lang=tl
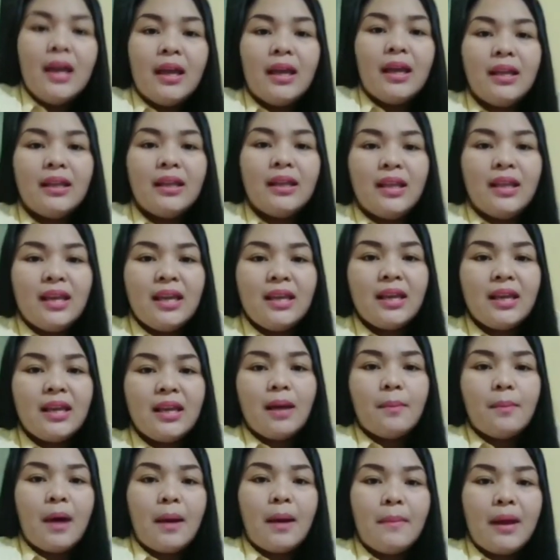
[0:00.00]
Hindi niya
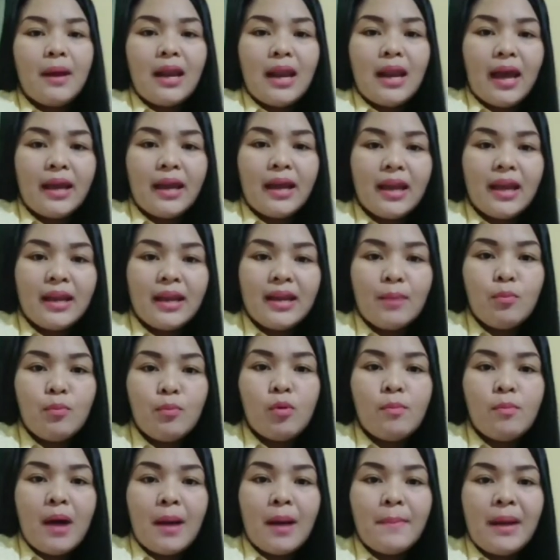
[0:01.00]
namamalaya na
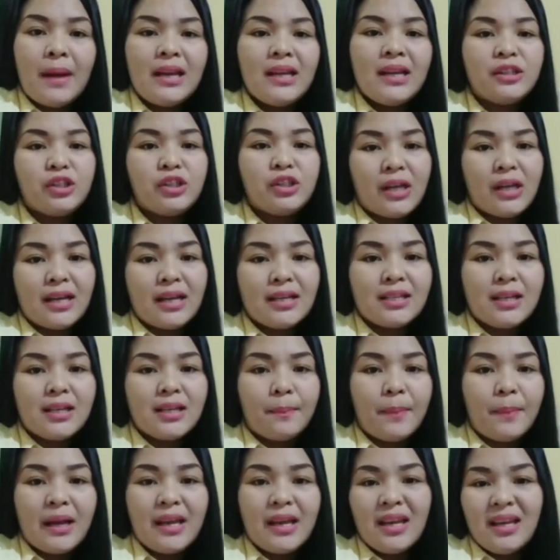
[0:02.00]
bumabalik siya sa
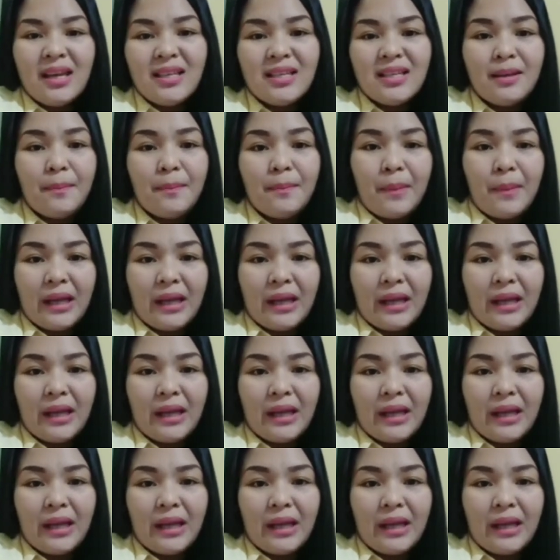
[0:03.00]
pag-iisip